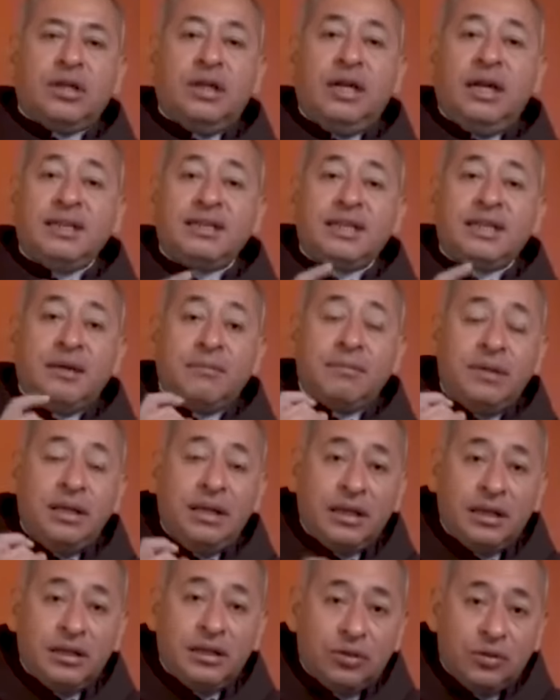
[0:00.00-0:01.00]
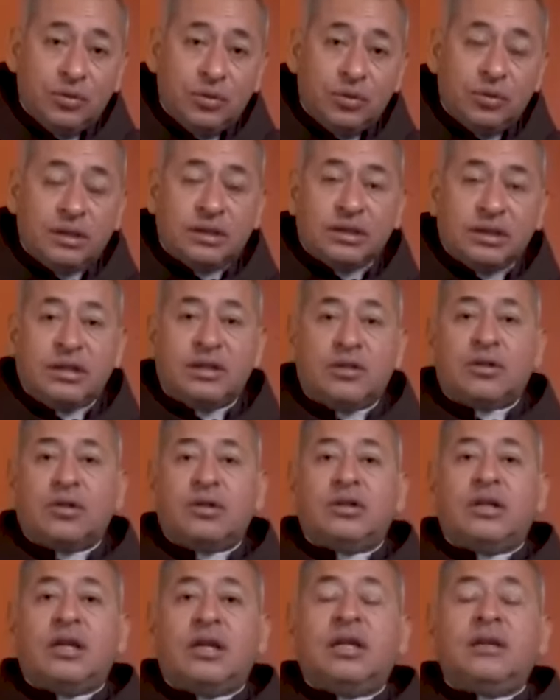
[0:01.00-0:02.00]
Y esa virtud de Santo
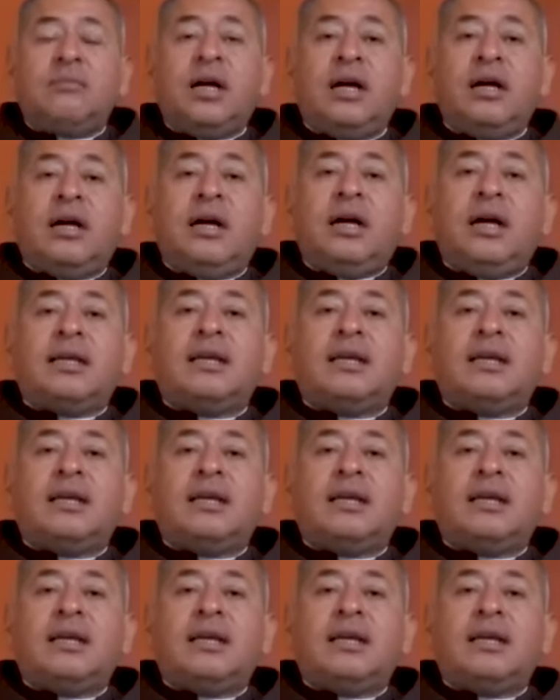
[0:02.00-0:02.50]
Rosa de Lima